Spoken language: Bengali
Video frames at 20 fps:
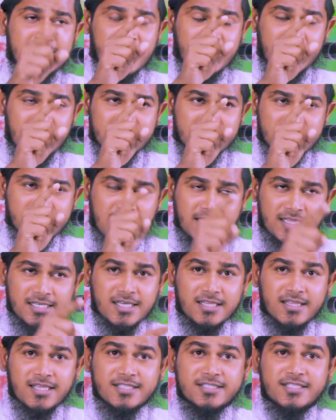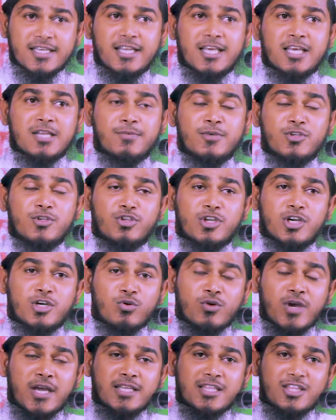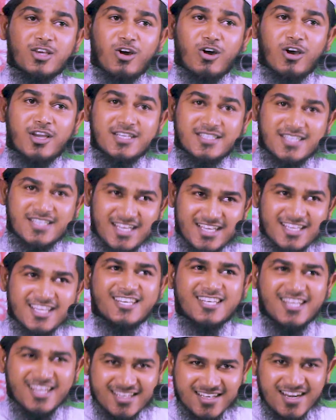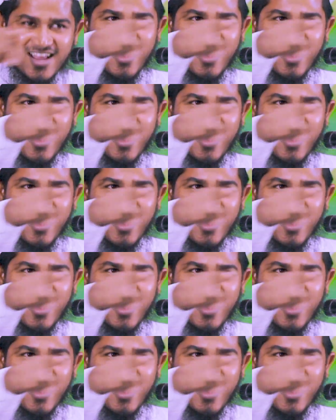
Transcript: তাকে সাথে সাথে জেলের ভিতরে ঢুকাইতে হয় ঠিক কি ঠিক